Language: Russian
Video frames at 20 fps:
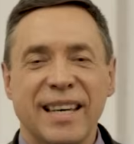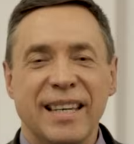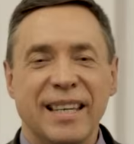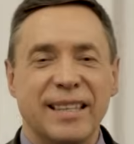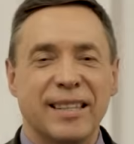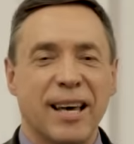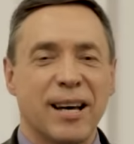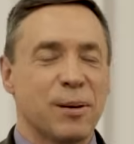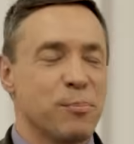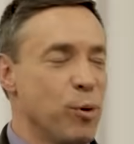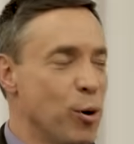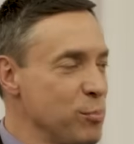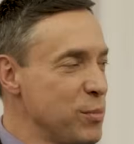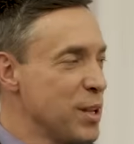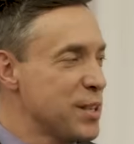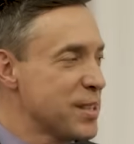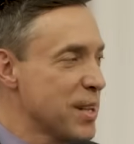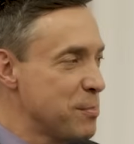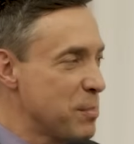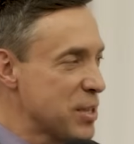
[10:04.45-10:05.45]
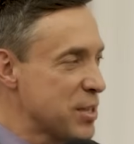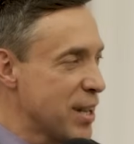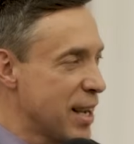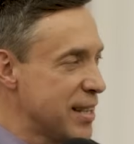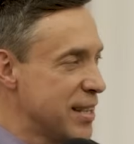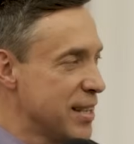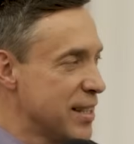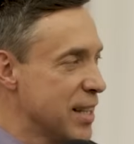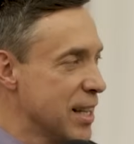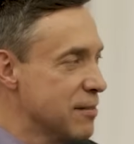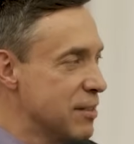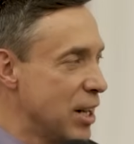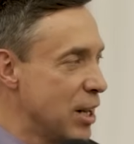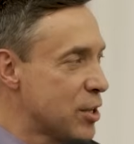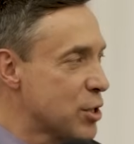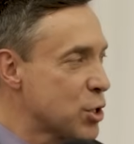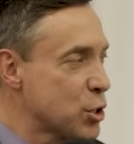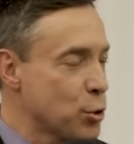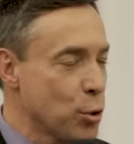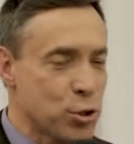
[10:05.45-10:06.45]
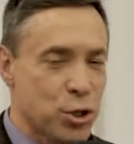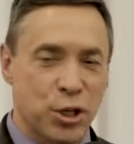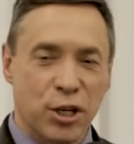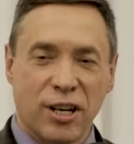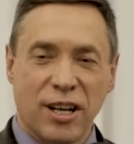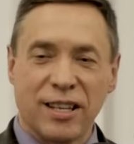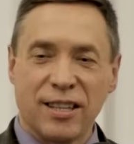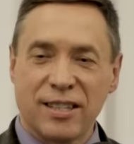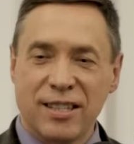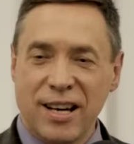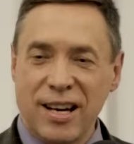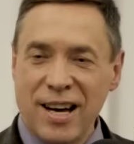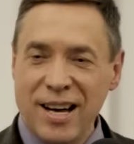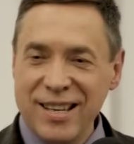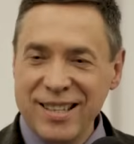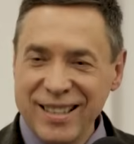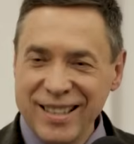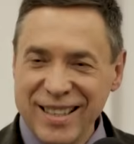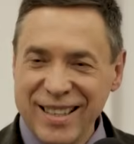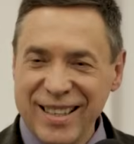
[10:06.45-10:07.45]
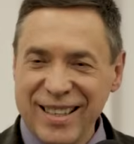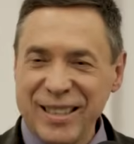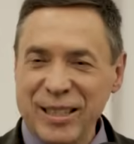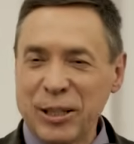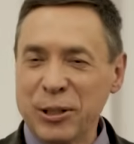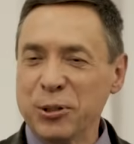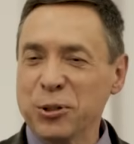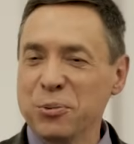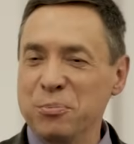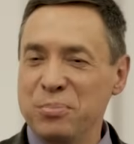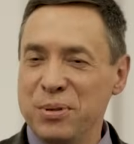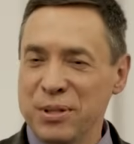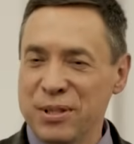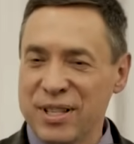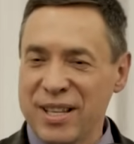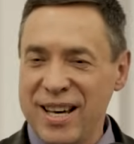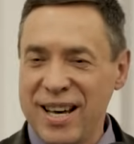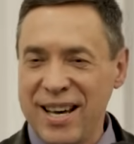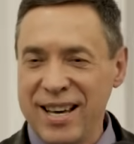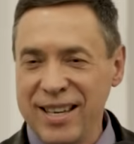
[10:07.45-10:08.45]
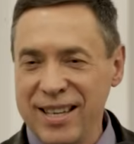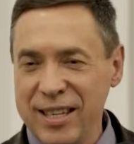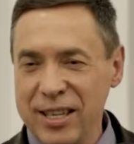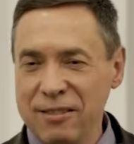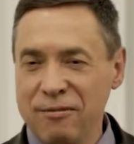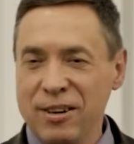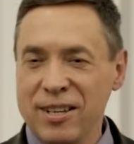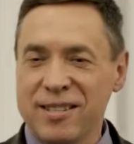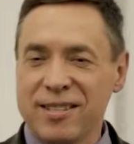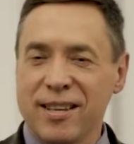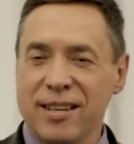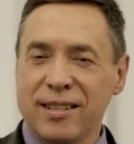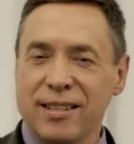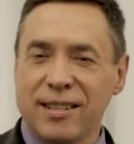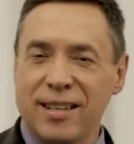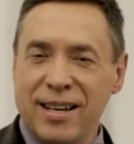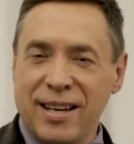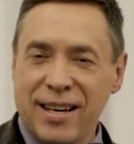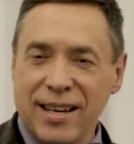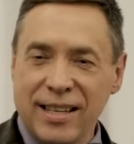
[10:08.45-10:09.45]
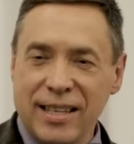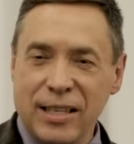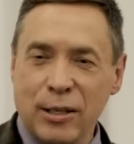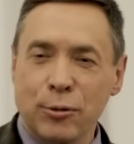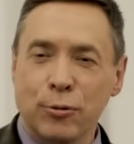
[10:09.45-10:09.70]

Итак, помните, Писание говорит, что широта и глубина и высота,